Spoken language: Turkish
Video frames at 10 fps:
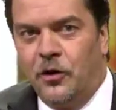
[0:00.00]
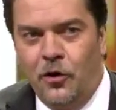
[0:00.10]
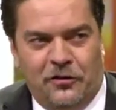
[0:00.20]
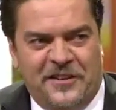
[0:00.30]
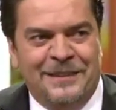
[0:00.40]

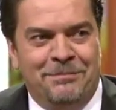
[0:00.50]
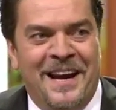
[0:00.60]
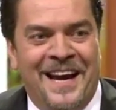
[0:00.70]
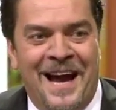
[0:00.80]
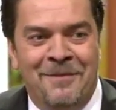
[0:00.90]

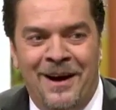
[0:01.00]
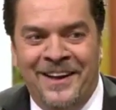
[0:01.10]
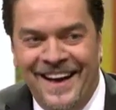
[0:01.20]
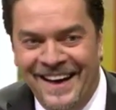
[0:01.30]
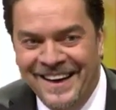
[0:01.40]
göstermeyin yani
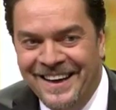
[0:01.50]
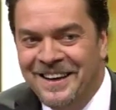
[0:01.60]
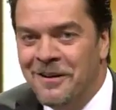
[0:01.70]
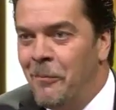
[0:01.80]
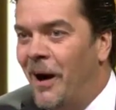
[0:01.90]
bana.
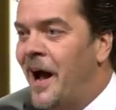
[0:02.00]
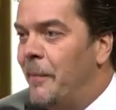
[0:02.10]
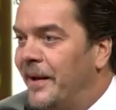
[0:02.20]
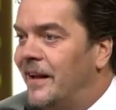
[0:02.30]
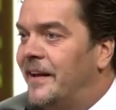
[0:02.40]

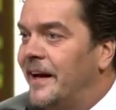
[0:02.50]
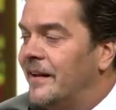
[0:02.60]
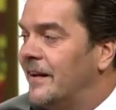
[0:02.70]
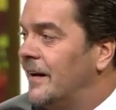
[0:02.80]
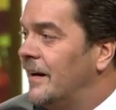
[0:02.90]
Baya bildiğin